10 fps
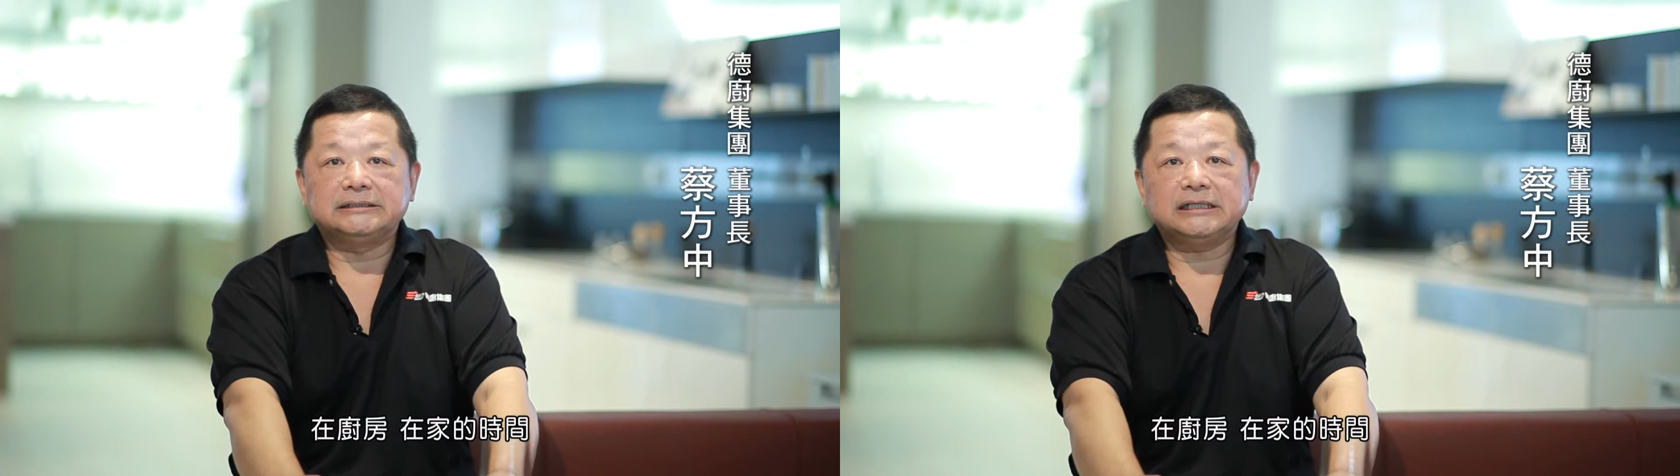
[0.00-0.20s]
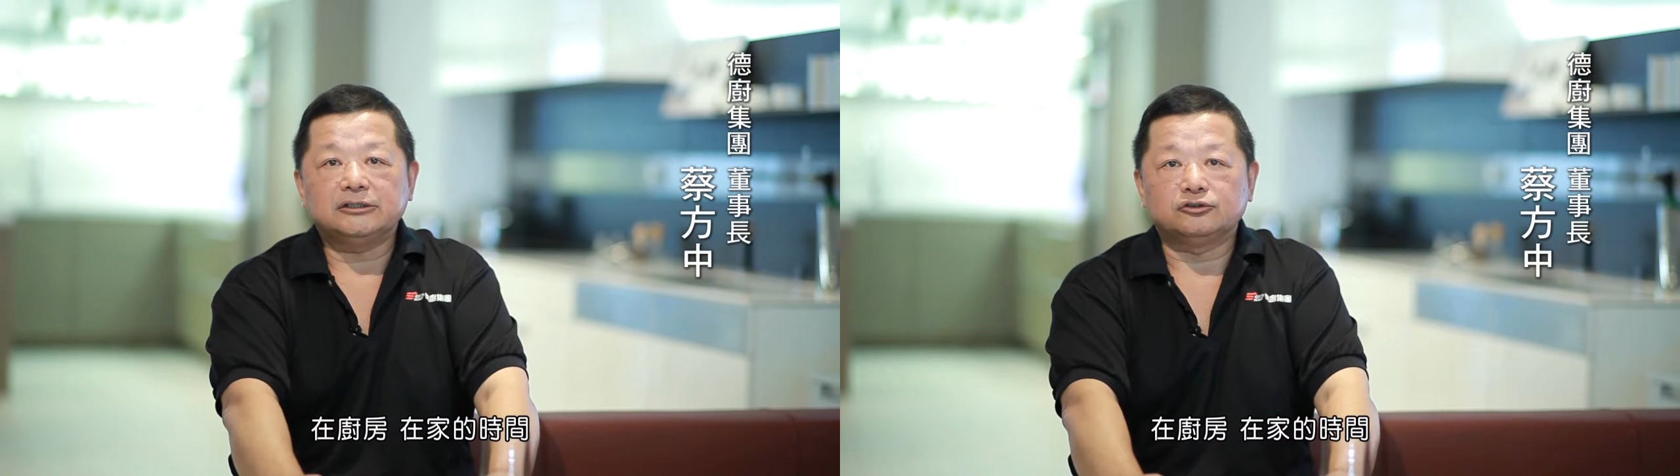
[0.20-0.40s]

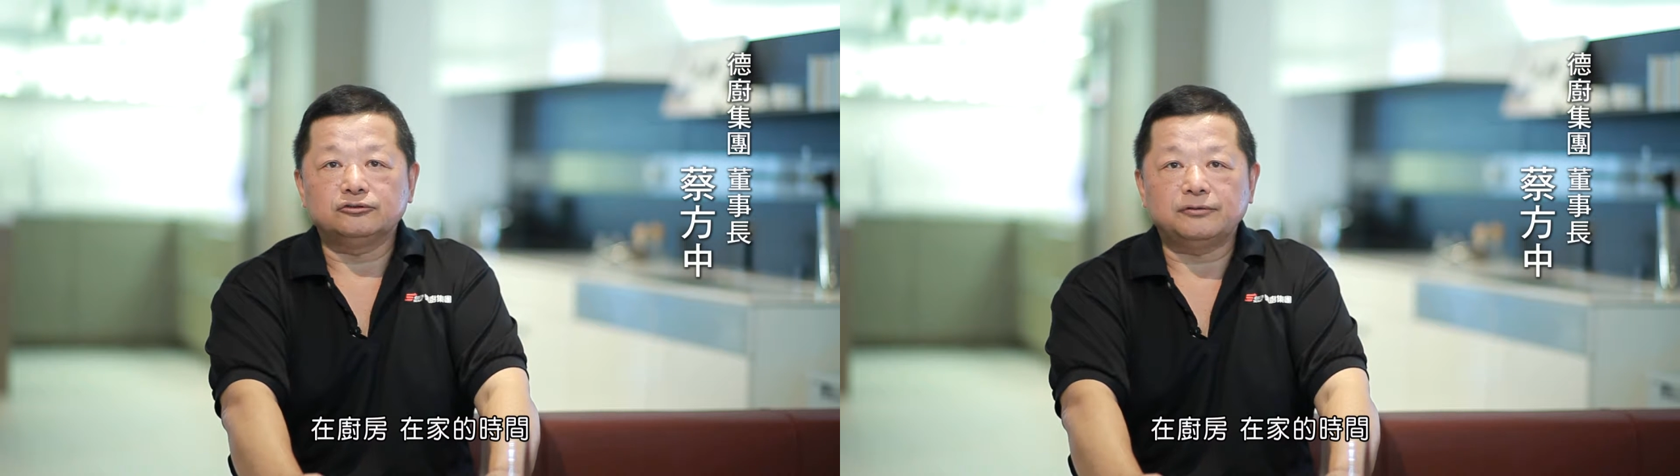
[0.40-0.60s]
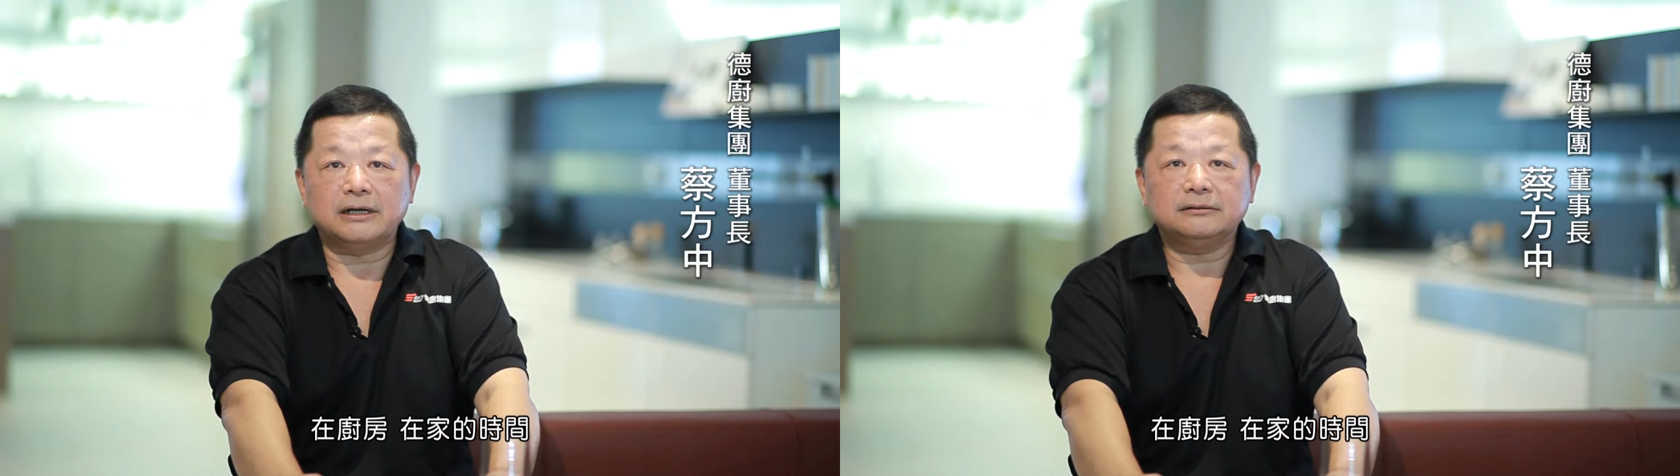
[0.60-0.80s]
在
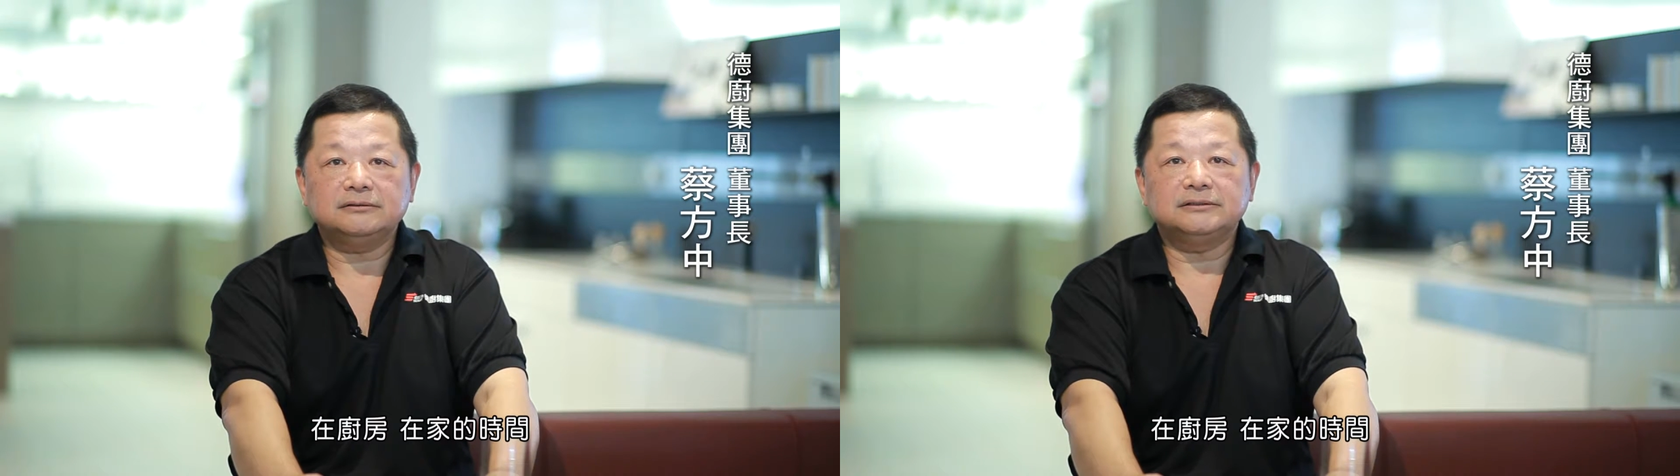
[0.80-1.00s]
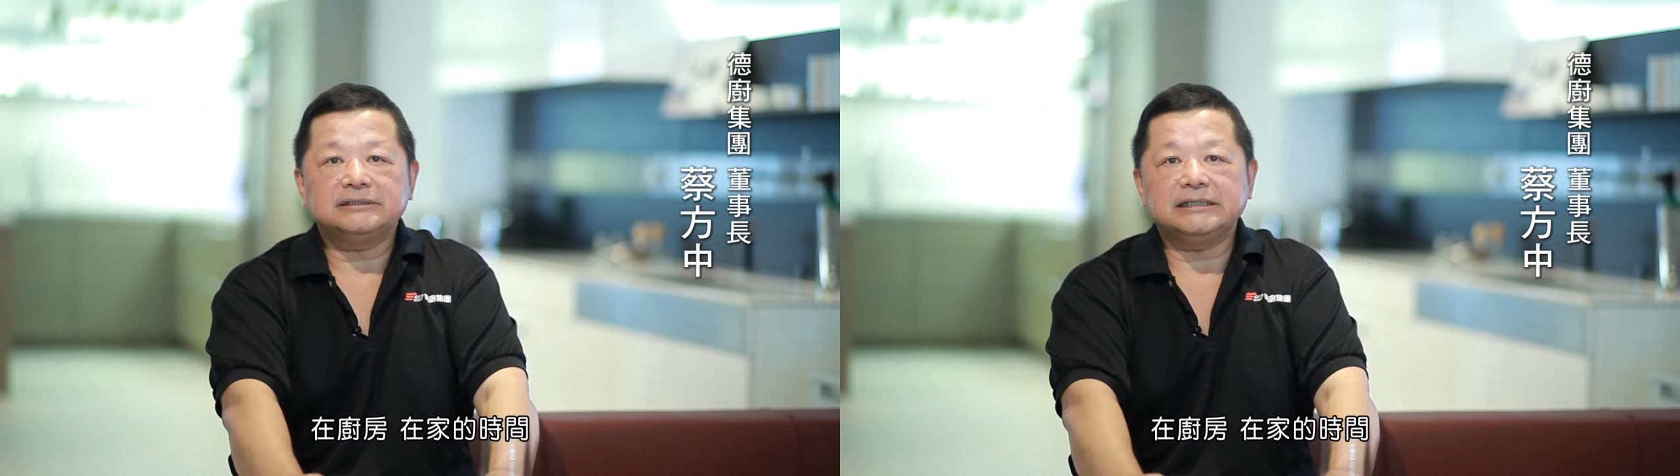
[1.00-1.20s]
厨房，
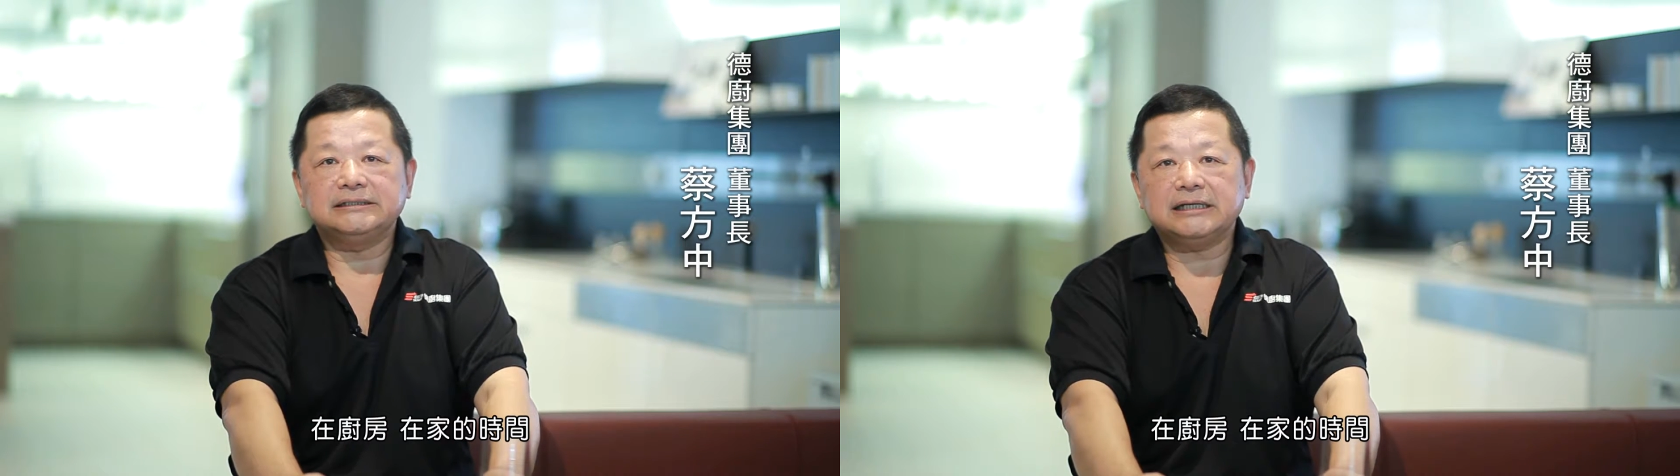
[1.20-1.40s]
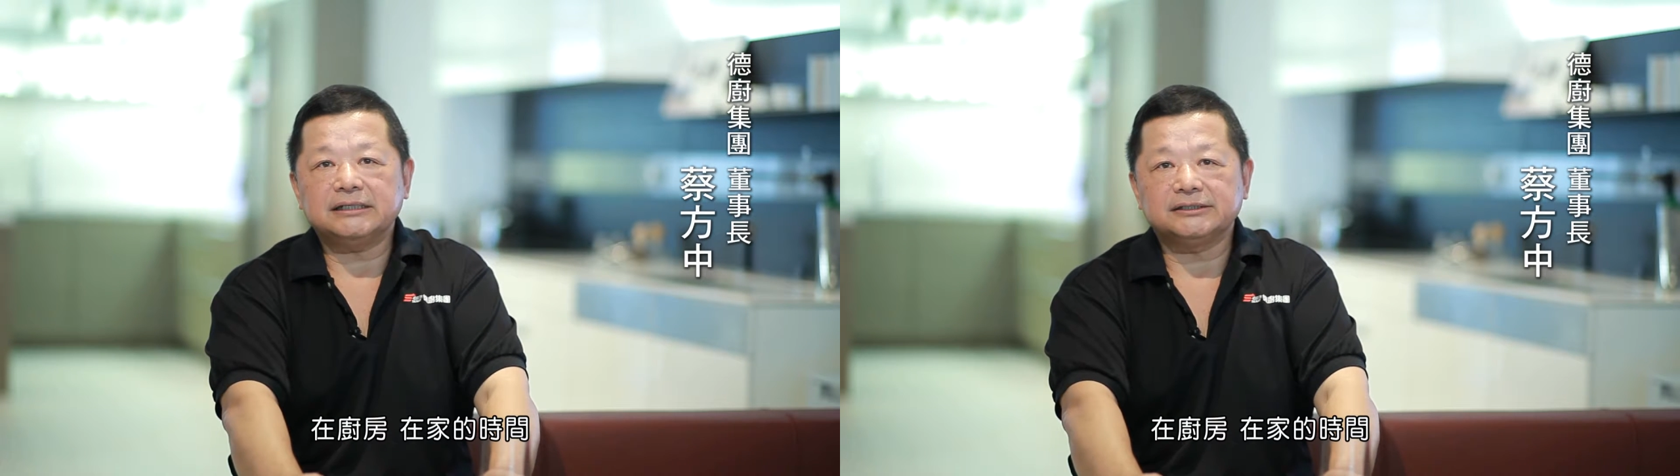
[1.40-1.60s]
在
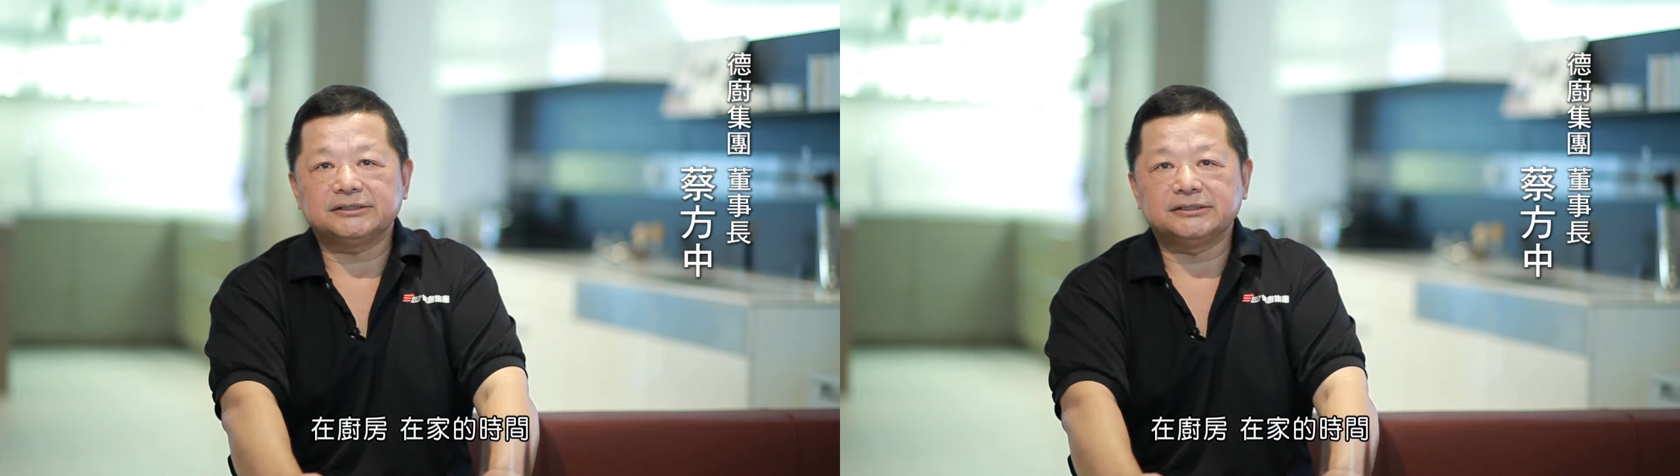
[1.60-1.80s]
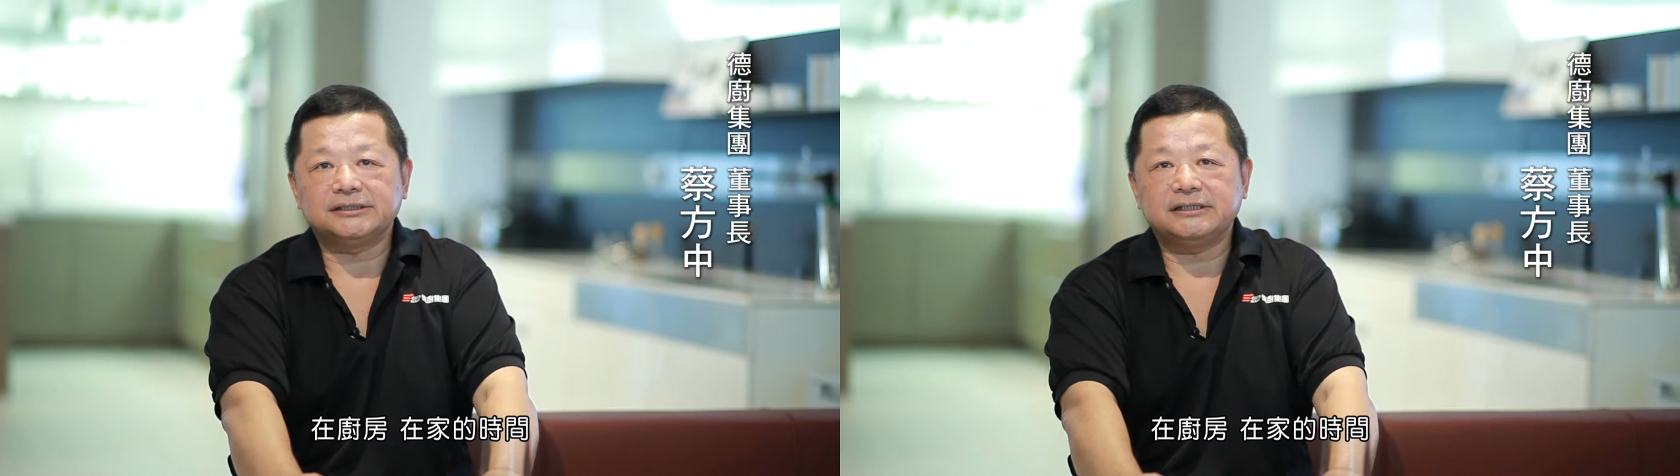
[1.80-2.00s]
家的
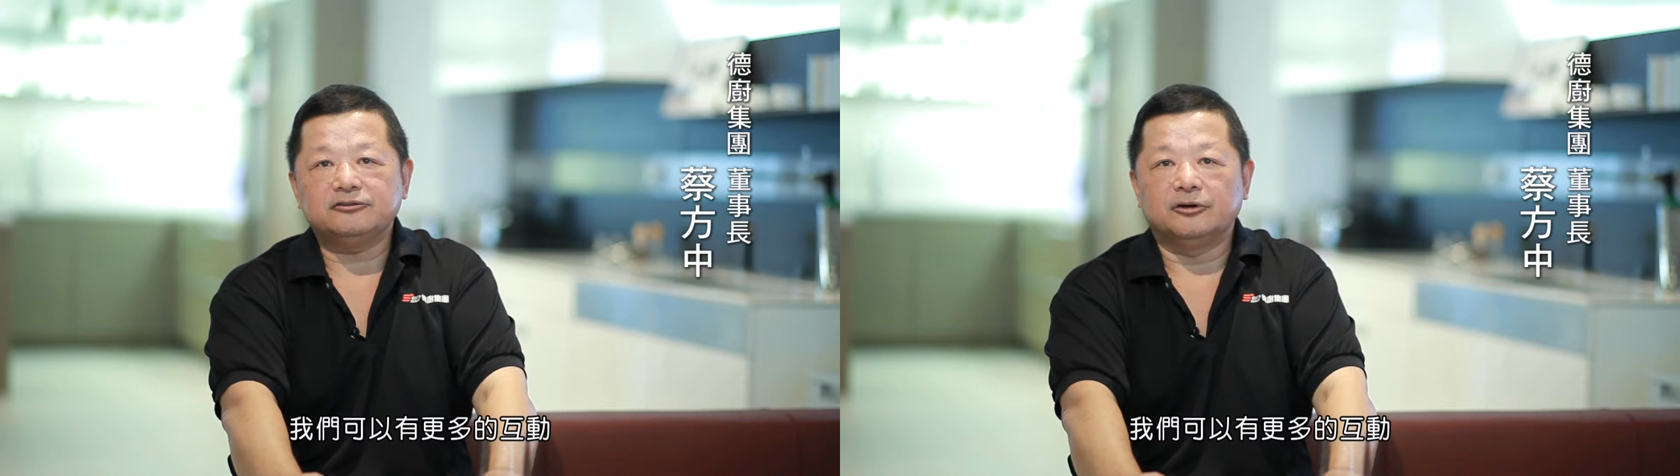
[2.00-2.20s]
时间，